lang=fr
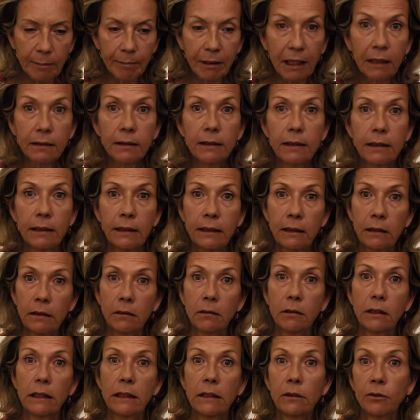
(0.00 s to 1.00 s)

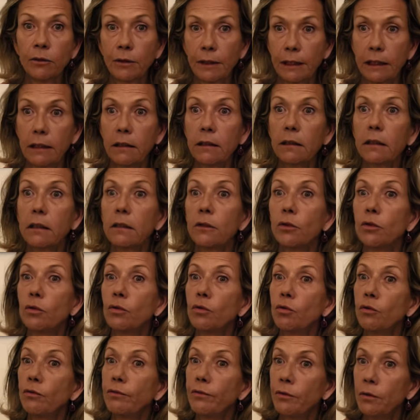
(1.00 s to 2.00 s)
pratique qui consiste à se
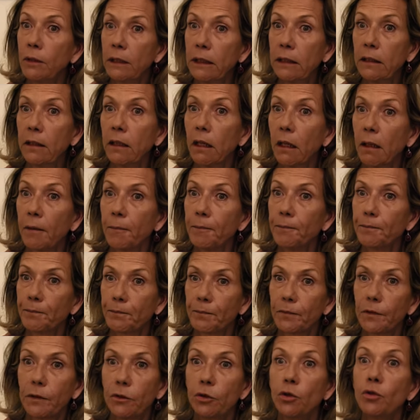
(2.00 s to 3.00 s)
souvenir
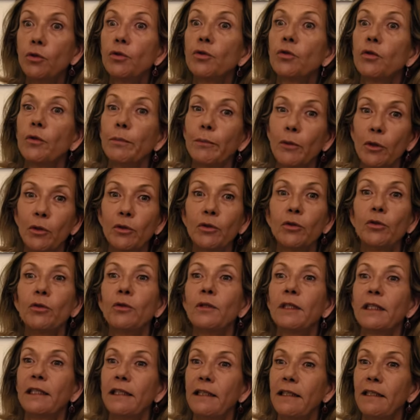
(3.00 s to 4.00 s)
justement de
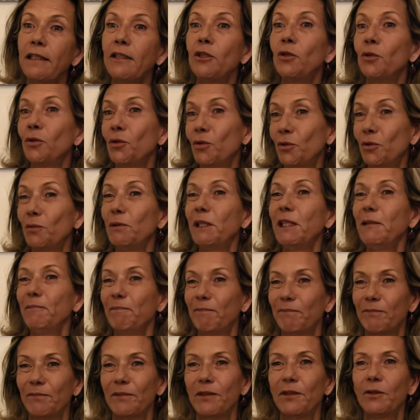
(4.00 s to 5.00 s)
qui je suis,
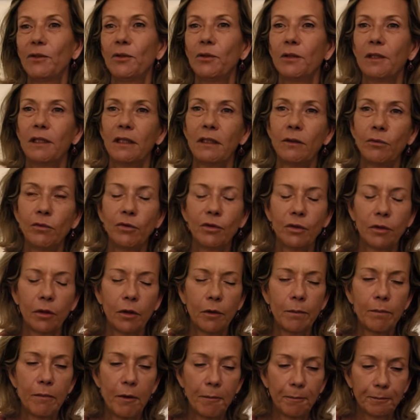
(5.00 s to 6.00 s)
de qui nous
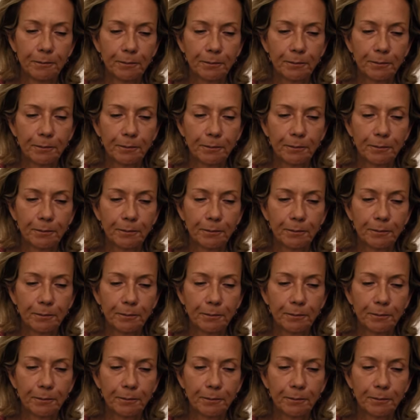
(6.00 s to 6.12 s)
sommes.